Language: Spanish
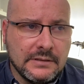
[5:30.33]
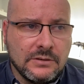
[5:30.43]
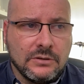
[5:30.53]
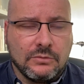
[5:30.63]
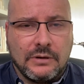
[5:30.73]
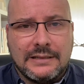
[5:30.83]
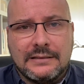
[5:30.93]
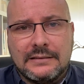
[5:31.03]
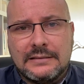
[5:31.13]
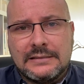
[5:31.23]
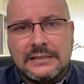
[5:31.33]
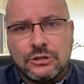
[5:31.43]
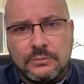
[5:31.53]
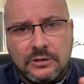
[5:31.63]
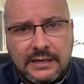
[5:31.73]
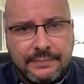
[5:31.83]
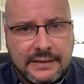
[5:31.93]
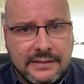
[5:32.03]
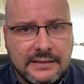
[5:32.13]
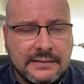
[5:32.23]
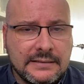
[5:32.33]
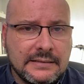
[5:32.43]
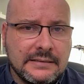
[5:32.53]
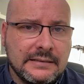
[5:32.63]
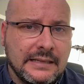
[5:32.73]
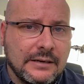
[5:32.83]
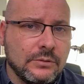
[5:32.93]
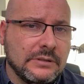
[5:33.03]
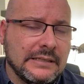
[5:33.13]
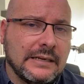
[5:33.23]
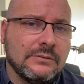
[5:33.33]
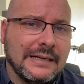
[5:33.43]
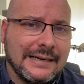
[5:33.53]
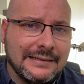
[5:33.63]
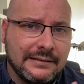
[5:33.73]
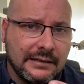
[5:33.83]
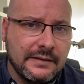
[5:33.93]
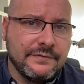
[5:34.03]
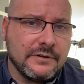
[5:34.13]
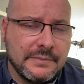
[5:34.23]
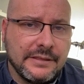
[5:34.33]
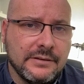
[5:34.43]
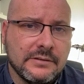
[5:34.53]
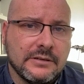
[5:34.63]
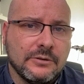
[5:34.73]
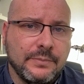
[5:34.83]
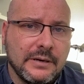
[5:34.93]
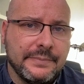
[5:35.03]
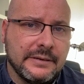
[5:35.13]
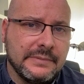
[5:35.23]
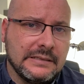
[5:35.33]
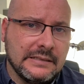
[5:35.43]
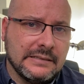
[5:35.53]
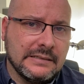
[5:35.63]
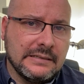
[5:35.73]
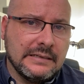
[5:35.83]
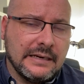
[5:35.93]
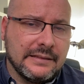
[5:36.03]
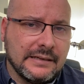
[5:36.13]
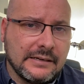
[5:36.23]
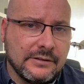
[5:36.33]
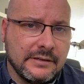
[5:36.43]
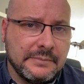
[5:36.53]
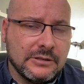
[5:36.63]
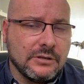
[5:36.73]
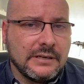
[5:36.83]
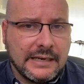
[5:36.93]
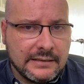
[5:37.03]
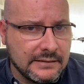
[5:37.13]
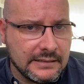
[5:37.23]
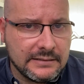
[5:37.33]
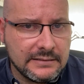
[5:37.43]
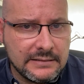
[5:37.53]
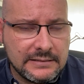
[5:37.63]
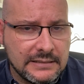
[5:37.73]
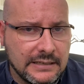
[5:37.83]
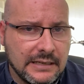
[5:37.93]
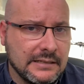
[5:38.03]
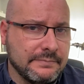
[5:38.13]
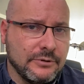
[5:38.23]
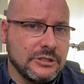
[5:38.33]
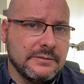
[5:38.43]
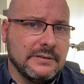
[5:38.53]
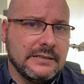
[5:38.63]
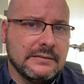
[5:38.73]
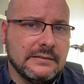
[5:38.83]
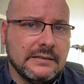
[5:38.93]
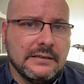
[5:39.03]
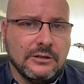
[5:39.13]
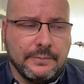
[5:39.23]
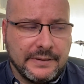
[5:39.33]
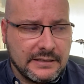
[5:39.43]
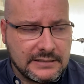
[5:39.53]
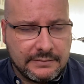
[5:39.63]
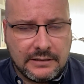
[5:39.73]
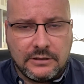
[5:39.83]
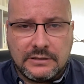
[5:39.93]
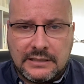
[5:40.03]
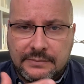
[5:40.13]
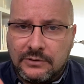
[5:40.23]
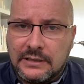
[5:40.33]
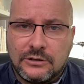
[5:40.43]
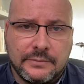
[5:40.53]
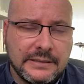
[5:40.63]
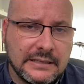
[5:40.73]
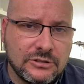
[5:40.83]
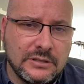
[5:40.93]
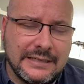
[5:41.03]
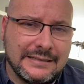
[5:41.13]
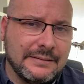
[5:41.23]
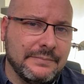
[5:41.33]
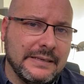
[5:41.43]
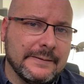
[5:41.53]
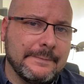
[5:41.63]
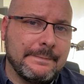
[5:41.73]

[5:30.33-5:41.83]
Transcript: Con lo cual, si sí somos capaces de aglutinar una cantidad de información que nos pueda permitir hacer razonamientos que antes serían imposibles. Los peces sables los tenemos, la tormenta solar también,